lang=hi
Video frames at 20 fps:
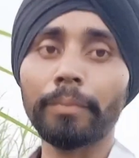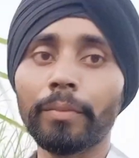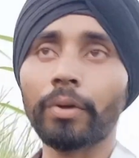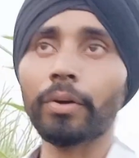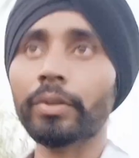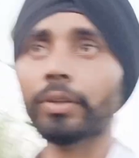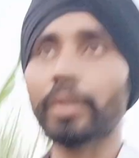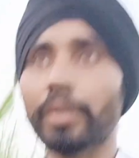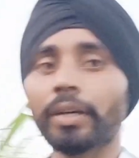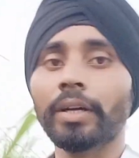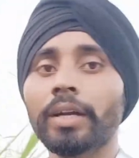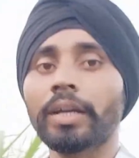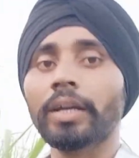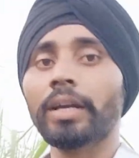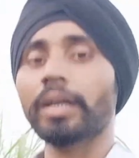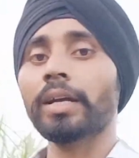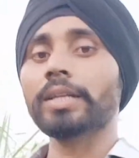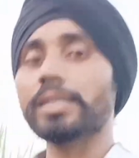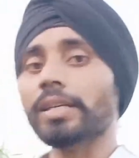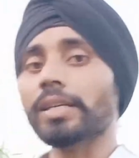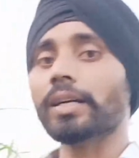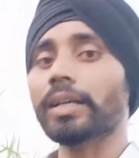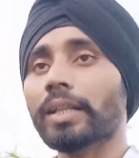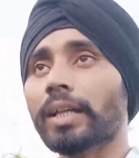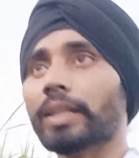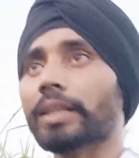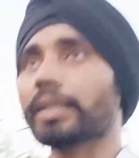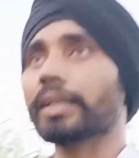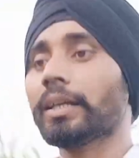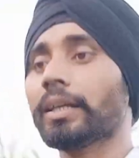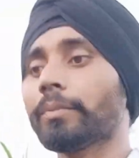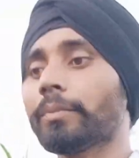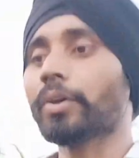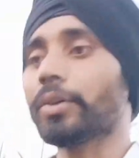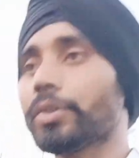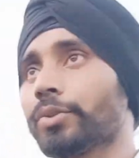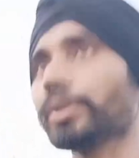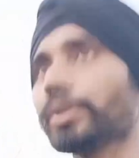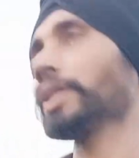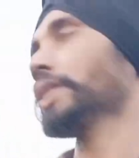बहुत संगत आती है
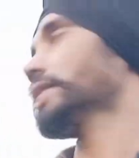बहुत जुड़ती